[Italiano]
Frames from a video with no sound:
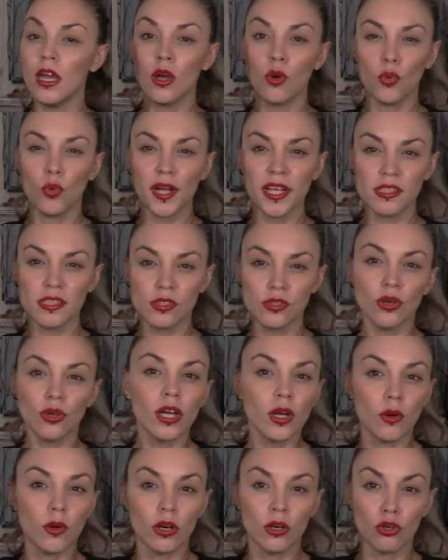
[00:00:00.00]
questo
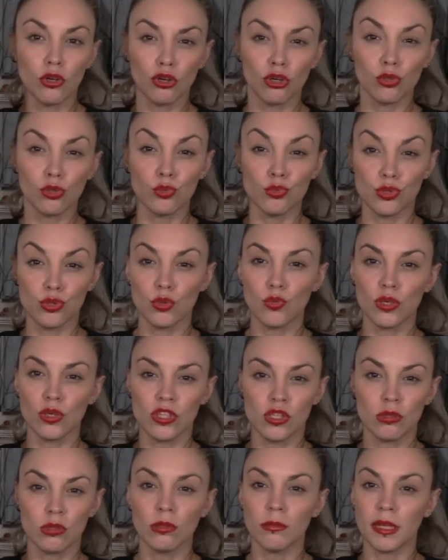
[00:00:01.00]
e quello che ho in uso in
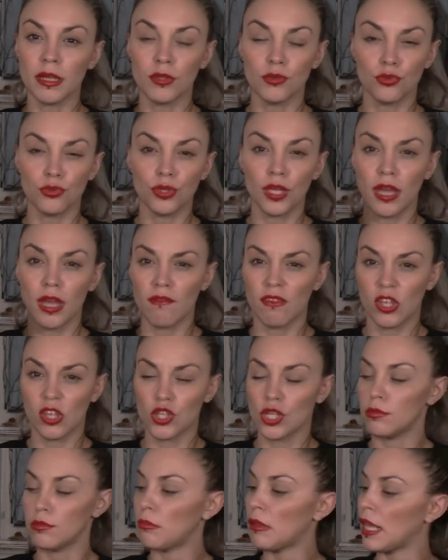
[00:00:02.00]
questo momento che è
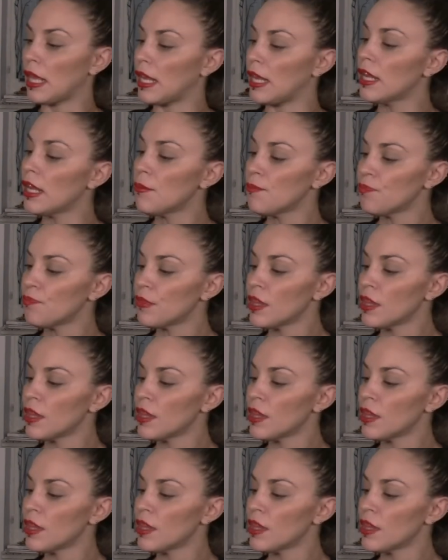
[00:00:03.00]
invece al miele.